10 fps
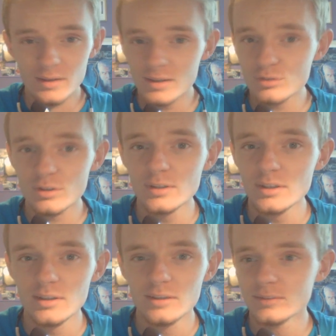
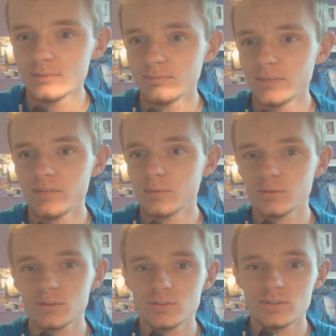Jeżeli, nie wiem,
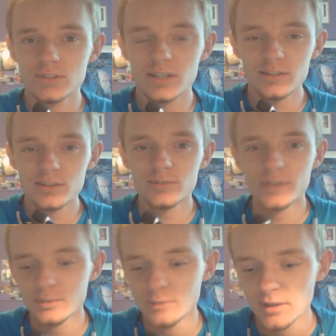ktoś z
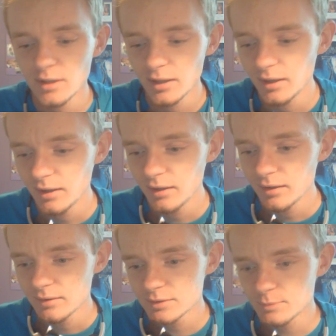zainteresowanych mnie
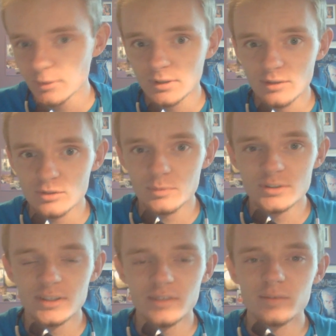spotka,
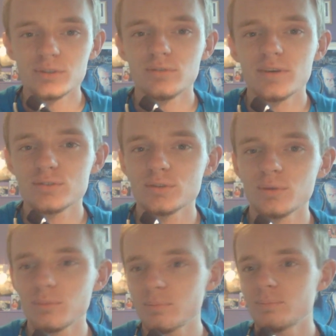rozpozna, nie wiem, zauważy,
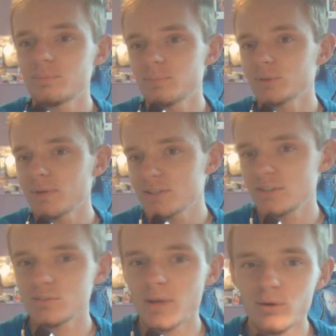to
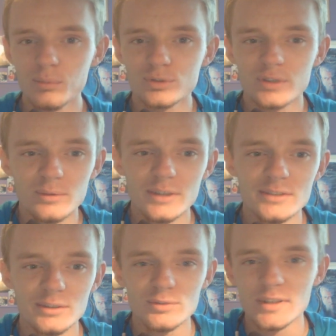podłaście śmiało, może akurat
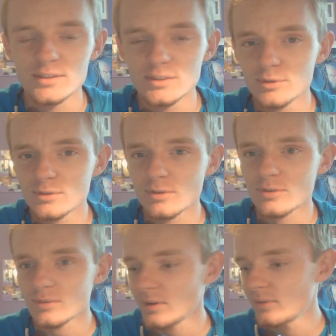się coś wkręcimy czy
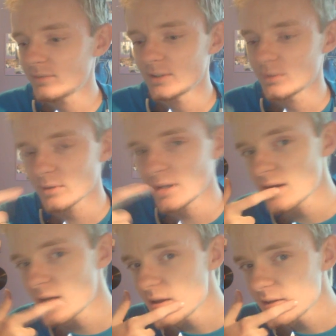coś w ten turniej.
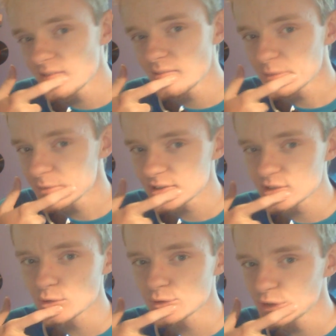Nie wiem jak będzie z
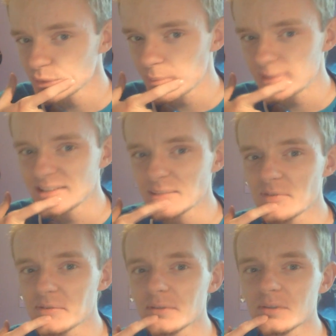drużyną, bo będę na
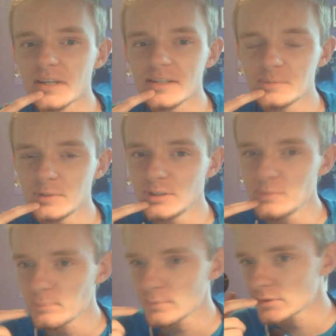pewno tylko ja i Speedy,
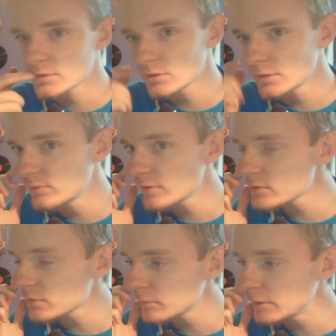czyli dwie
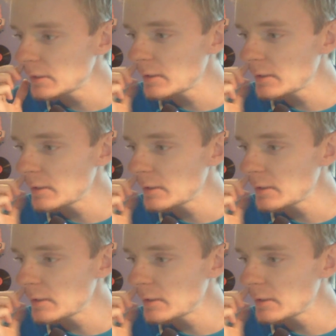osoby.